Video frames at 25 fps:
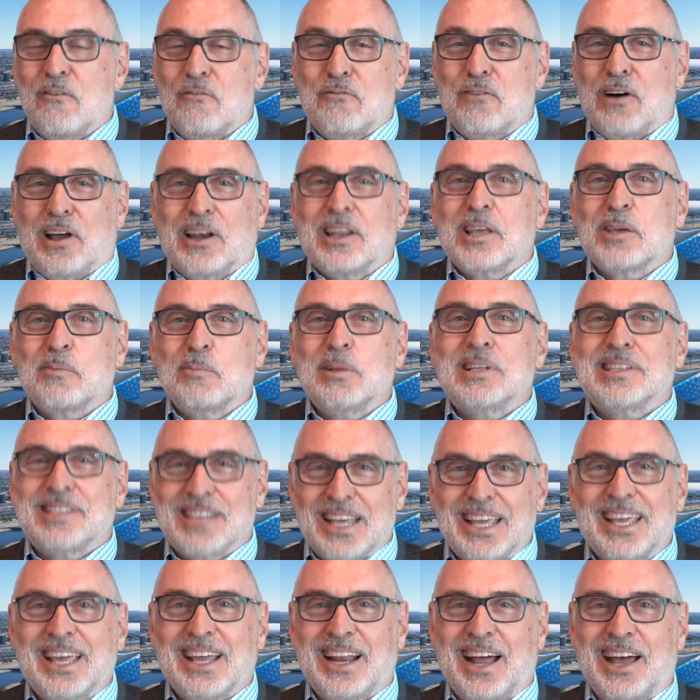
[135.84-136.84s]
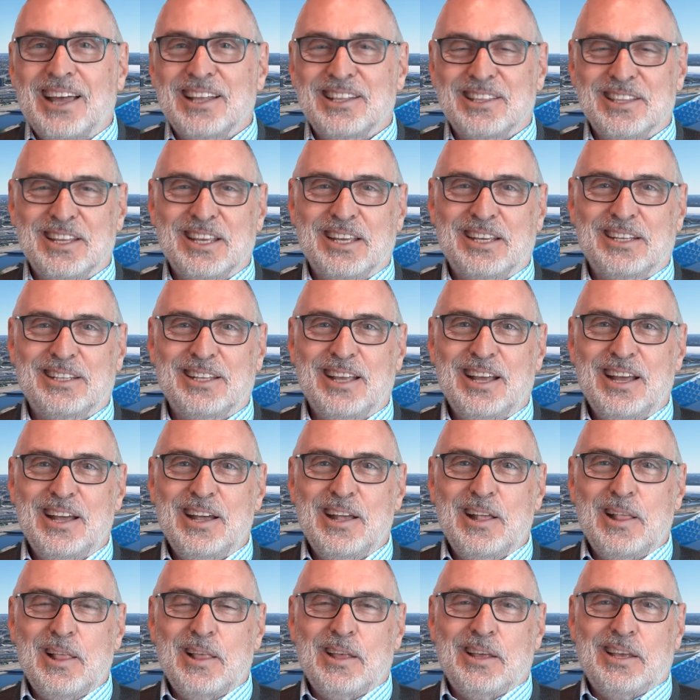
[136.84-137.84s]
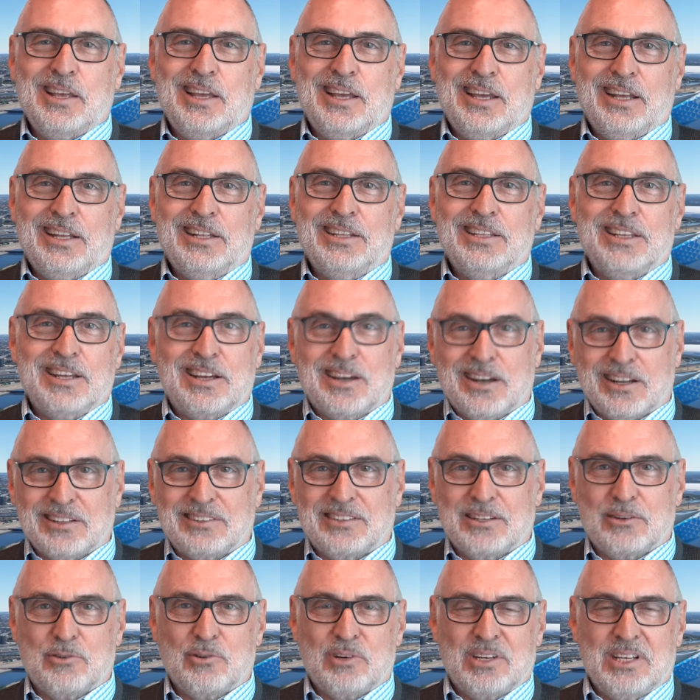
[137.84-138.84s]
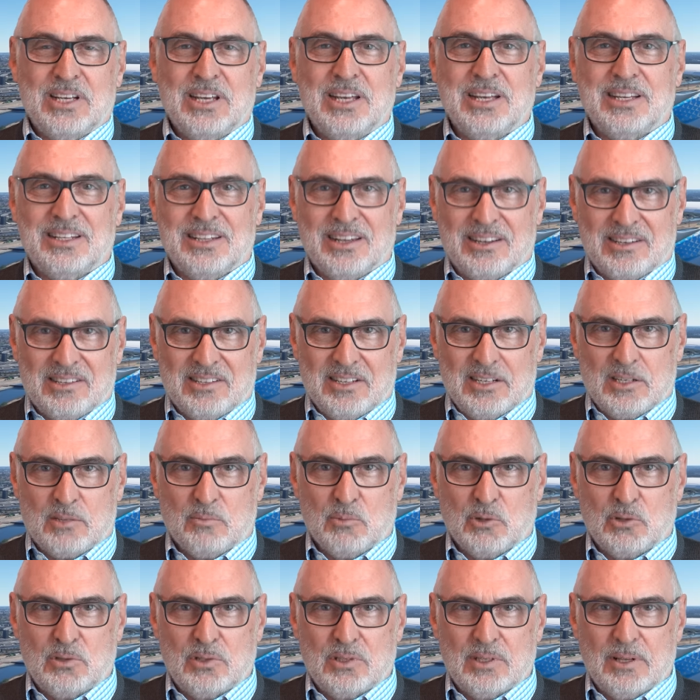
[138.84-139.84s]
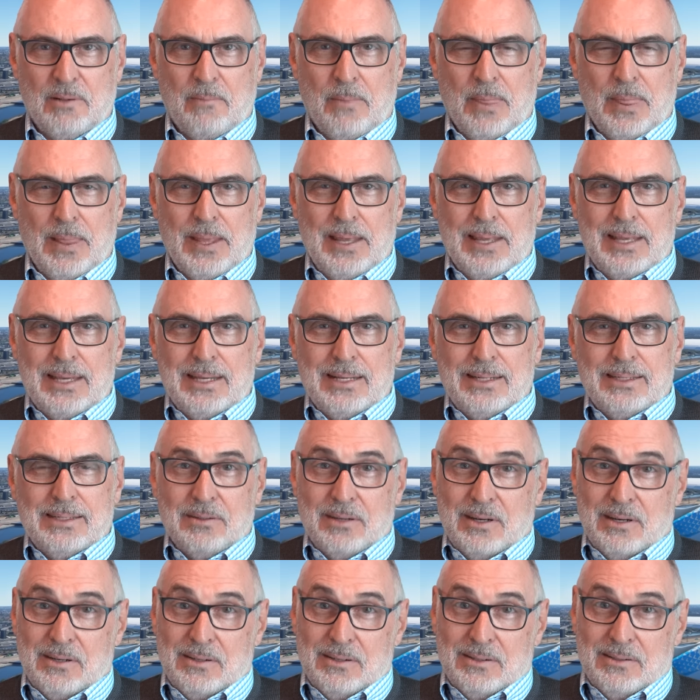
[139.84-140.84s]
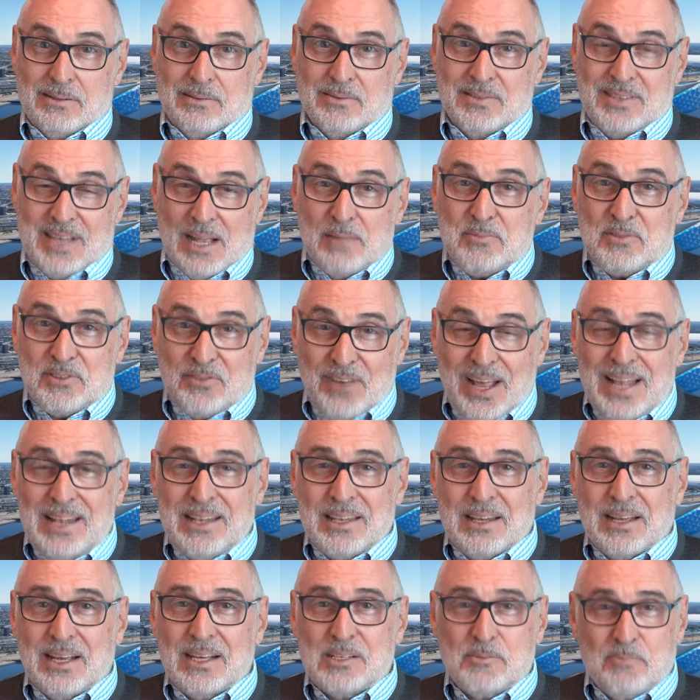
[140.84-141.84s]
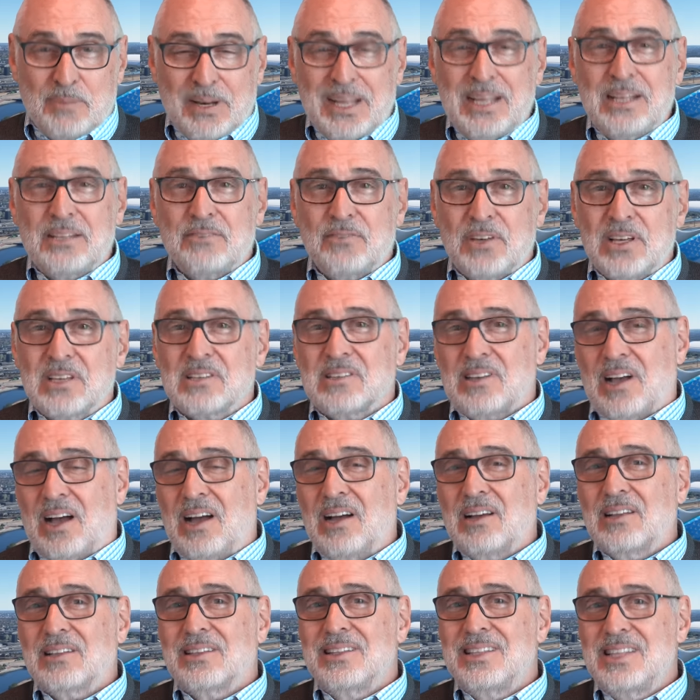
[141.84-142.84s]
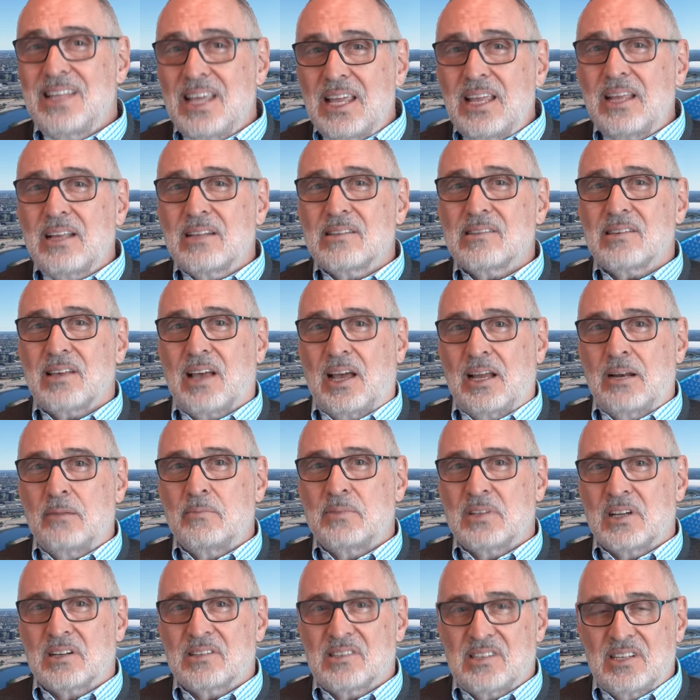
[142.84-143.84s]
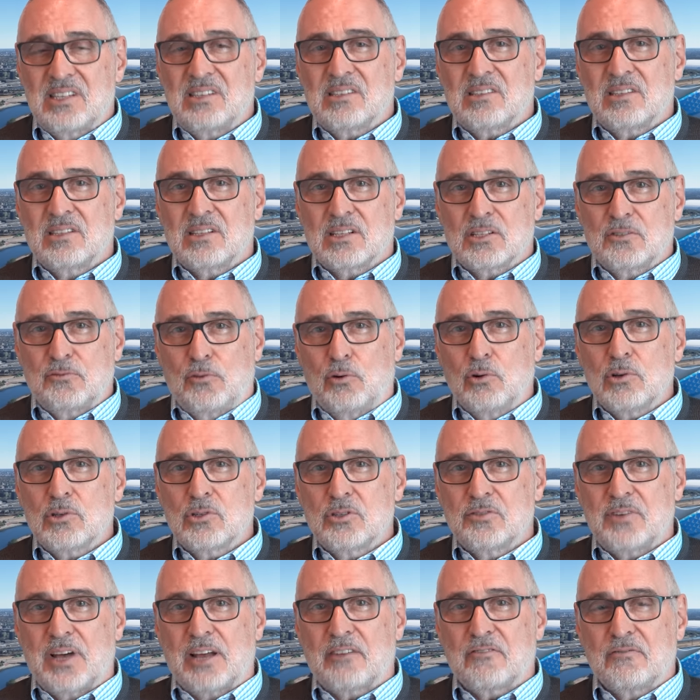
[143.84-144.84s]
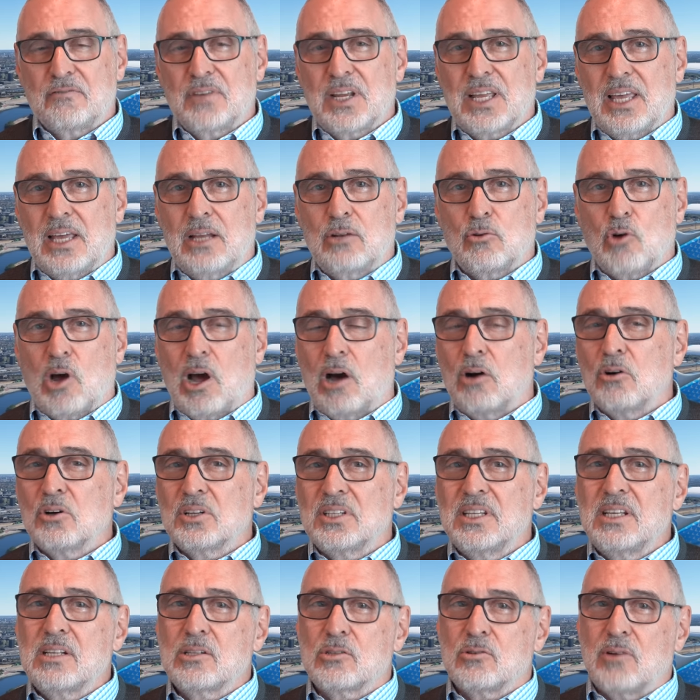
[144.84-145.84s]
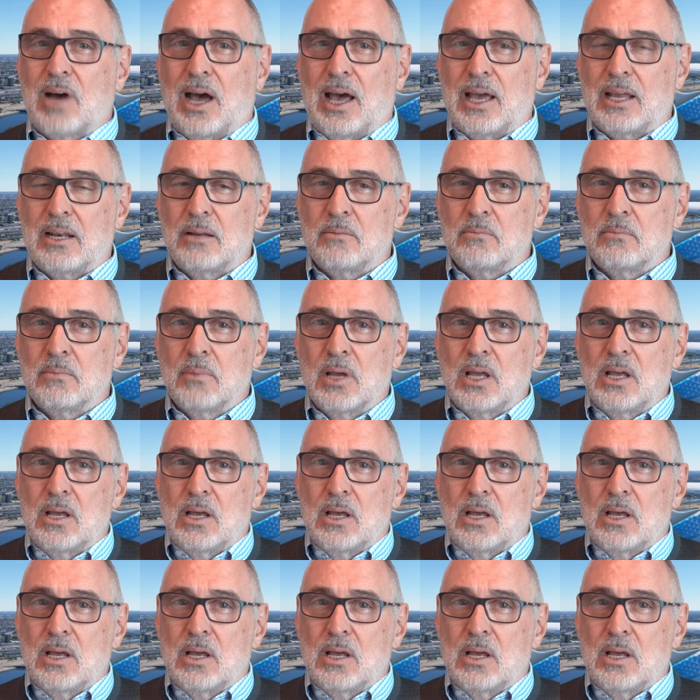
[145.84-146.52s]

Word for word: falle ich mit Sicherheit nicht in die Kategorie Narzissmus. Und selbst wenn, es bringt, wie gesagt, nichts, einem Narzissten das vorzuwerfen. Wir gehen doch auch nicht zu einem